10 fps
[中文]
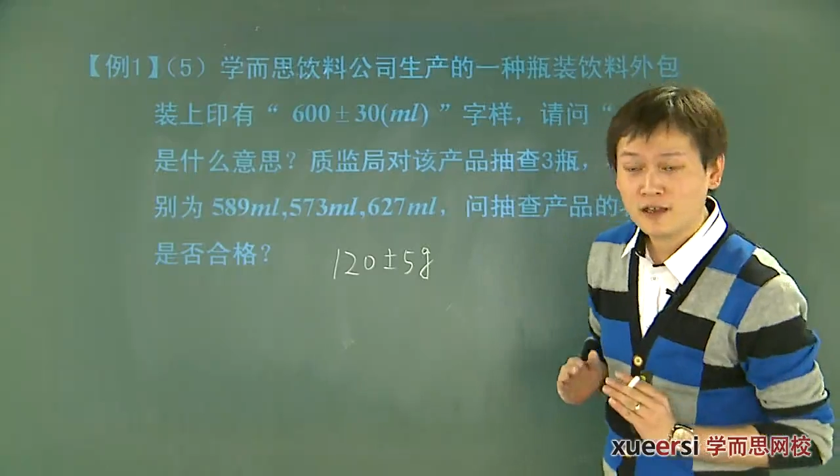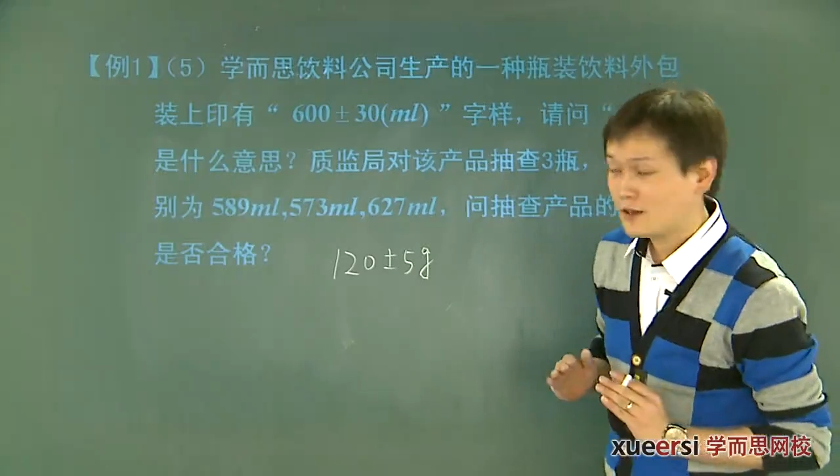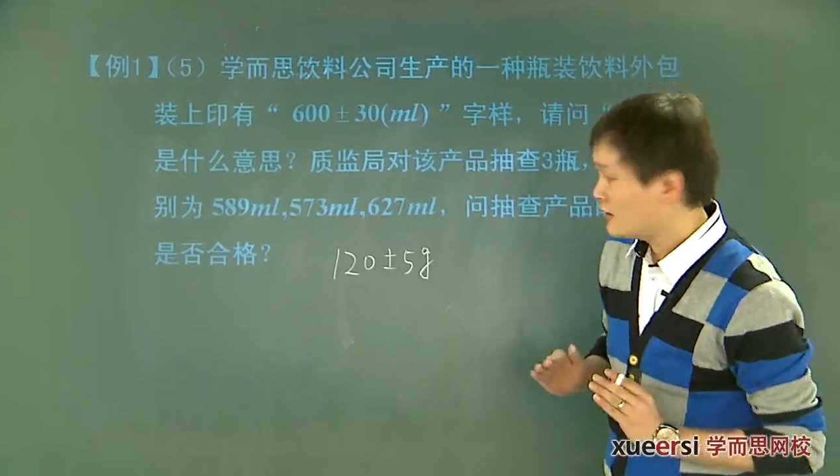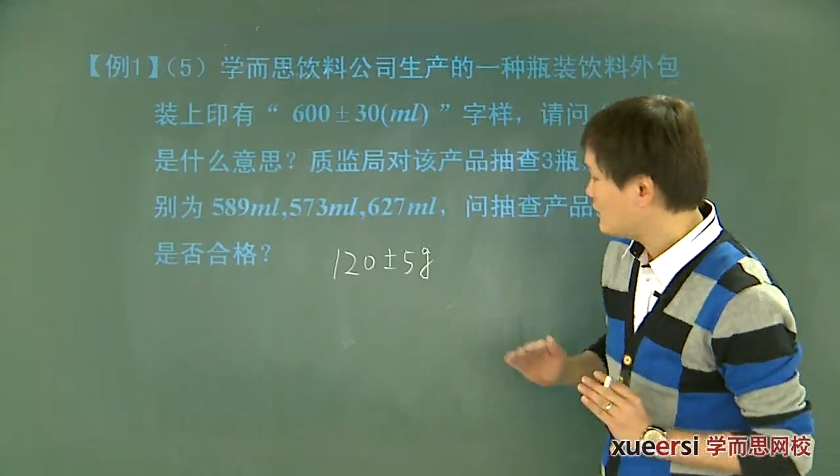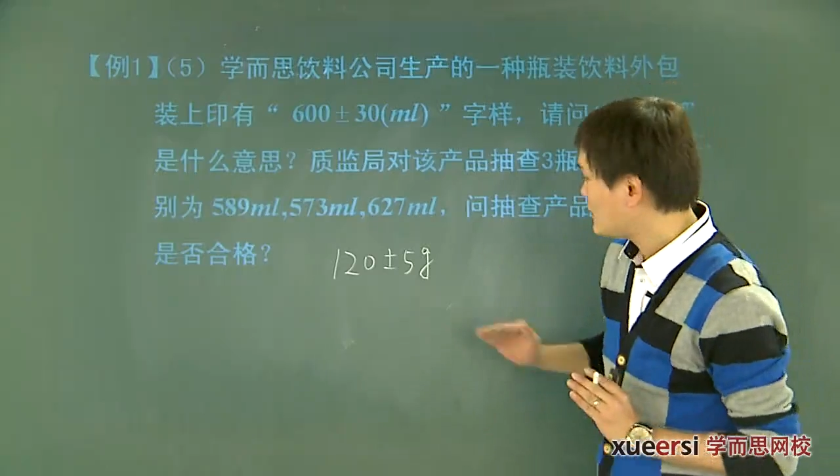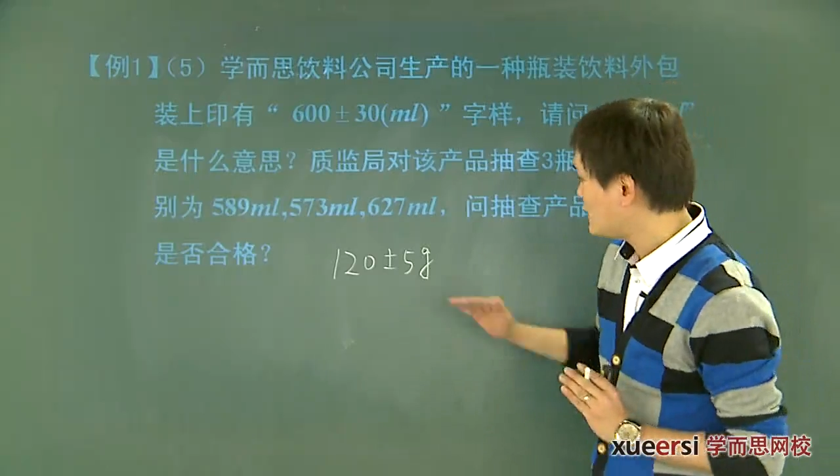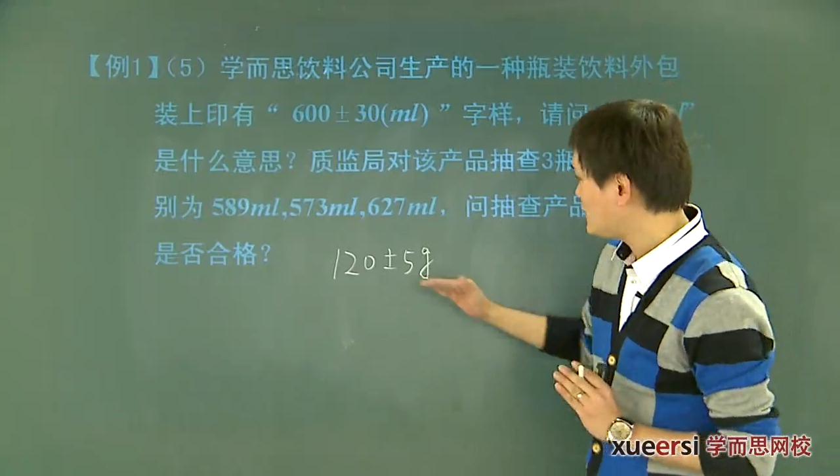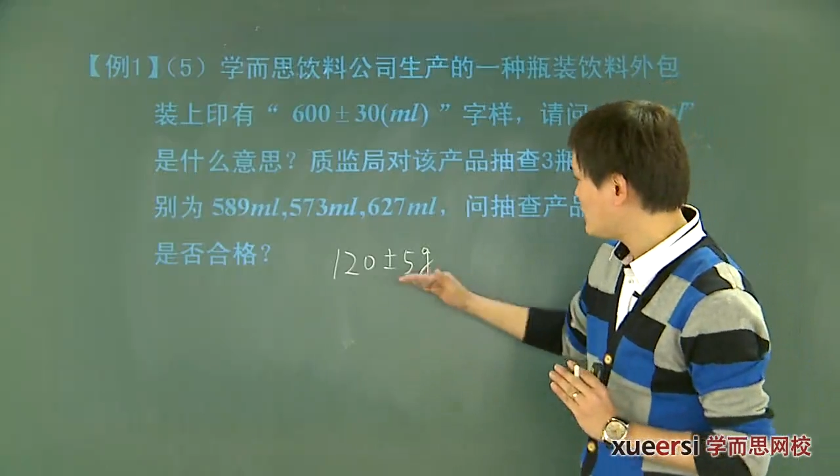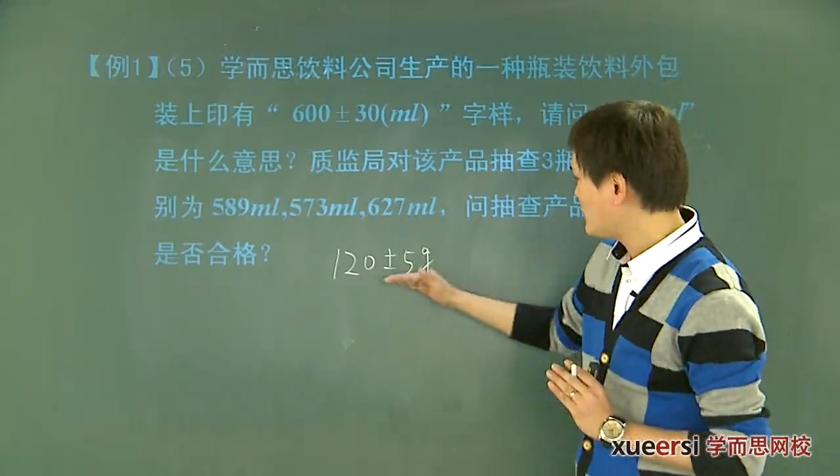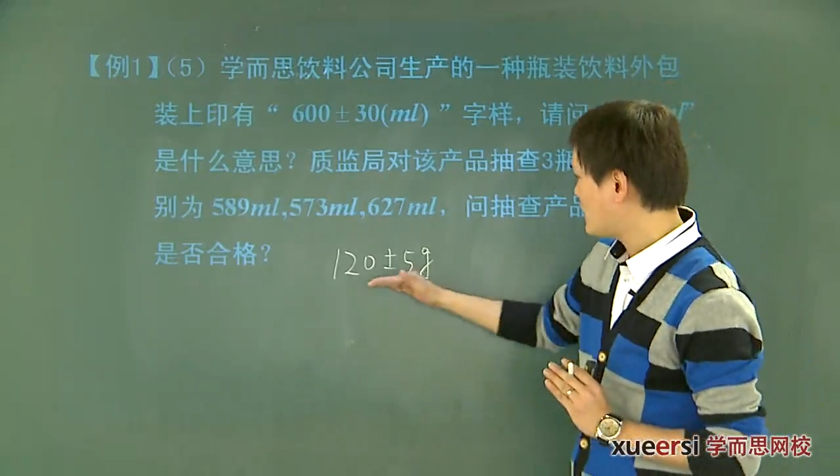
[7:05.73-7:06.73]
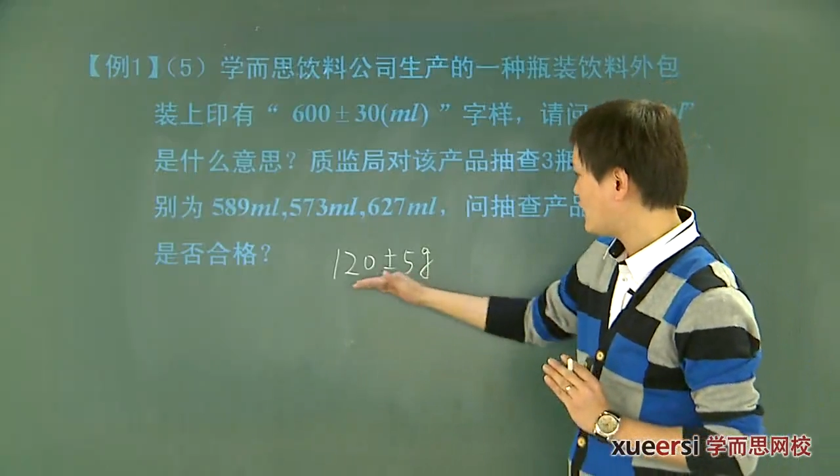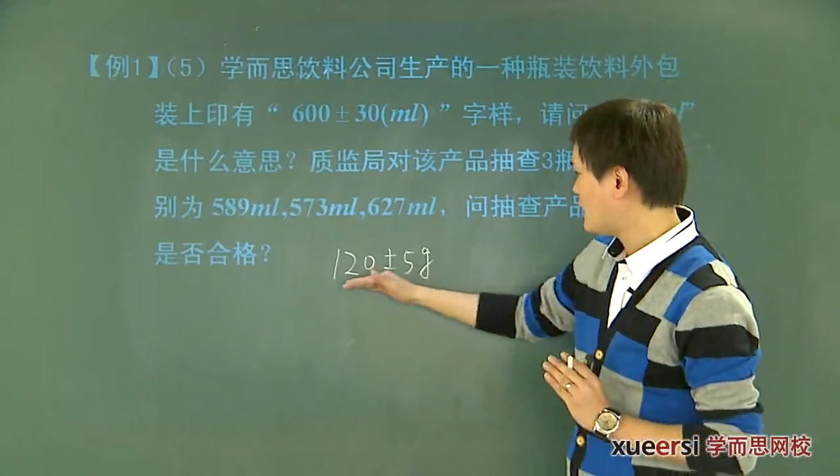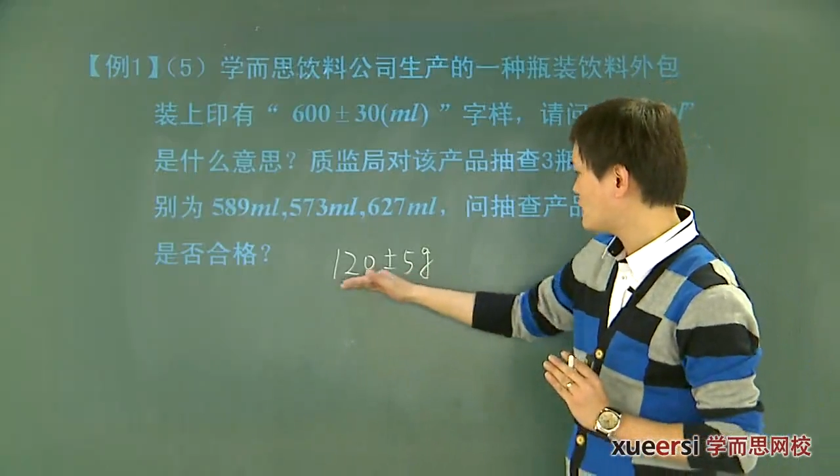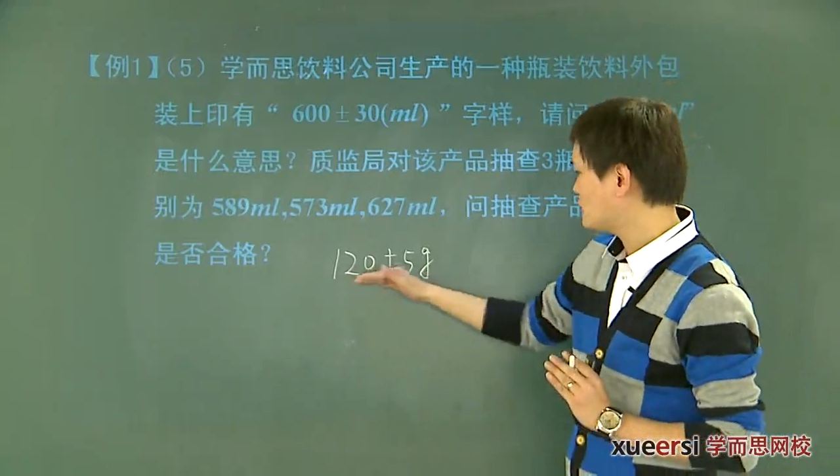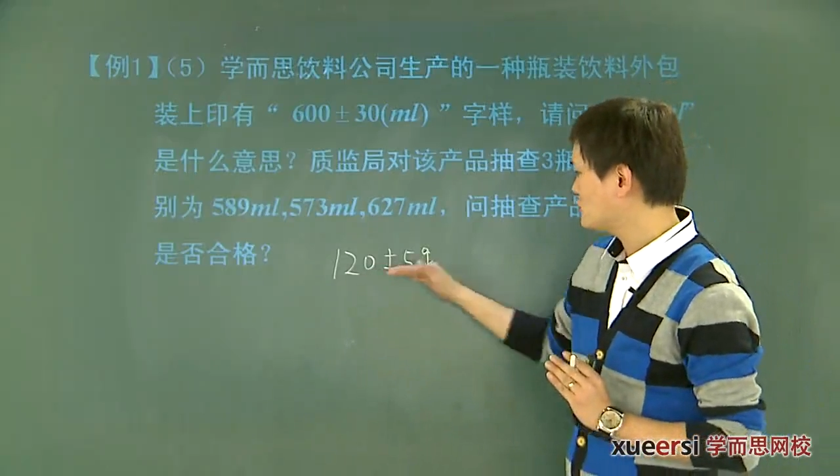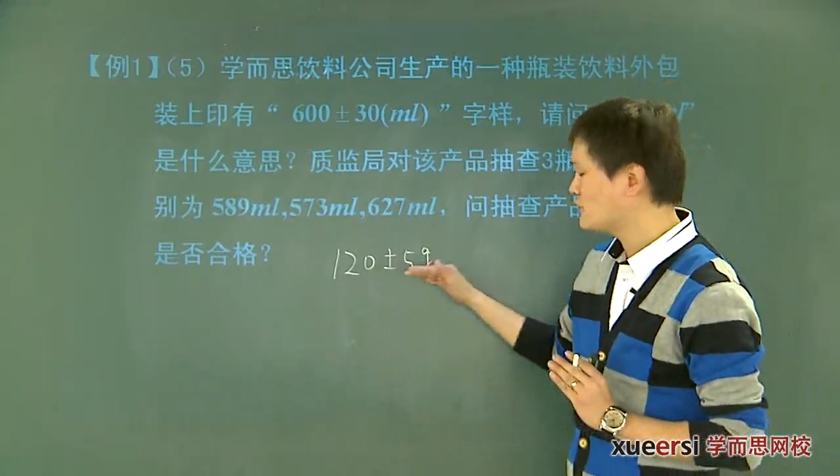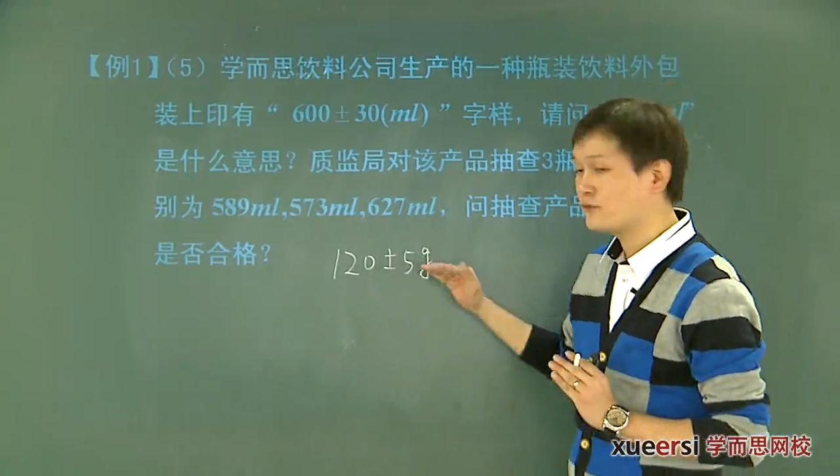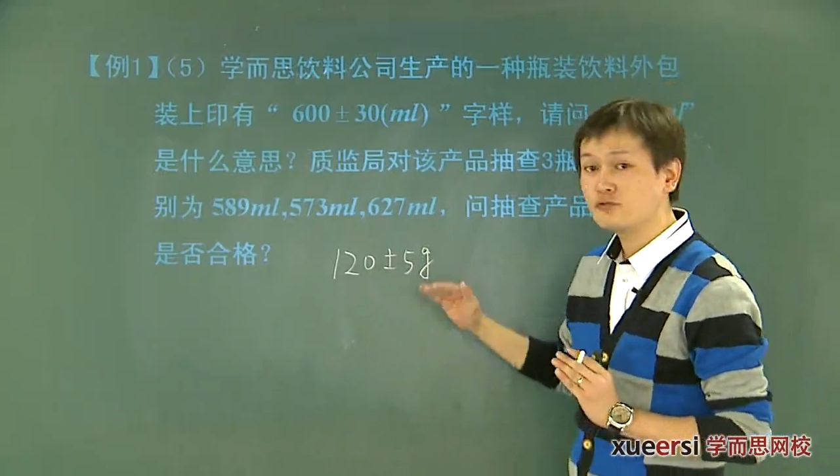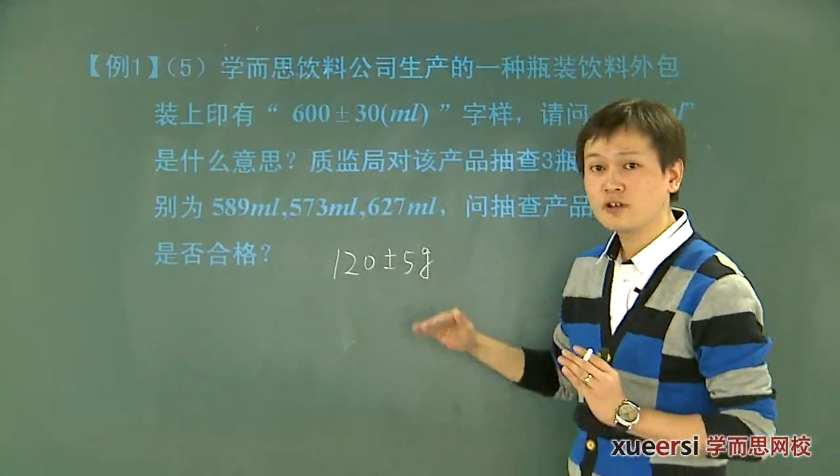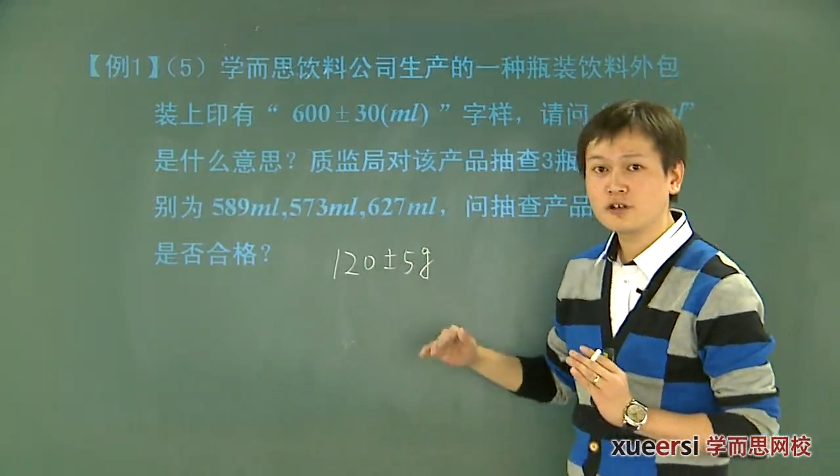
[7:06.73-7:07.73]
对。那这个一百二十正
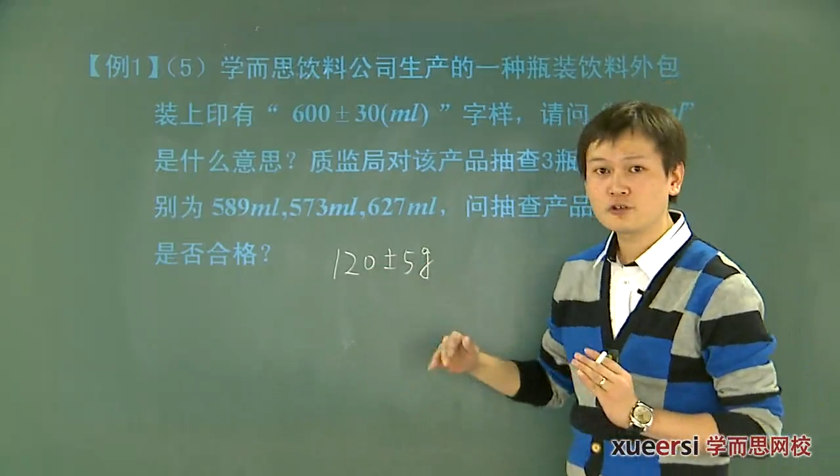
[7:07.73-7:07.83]
负五克，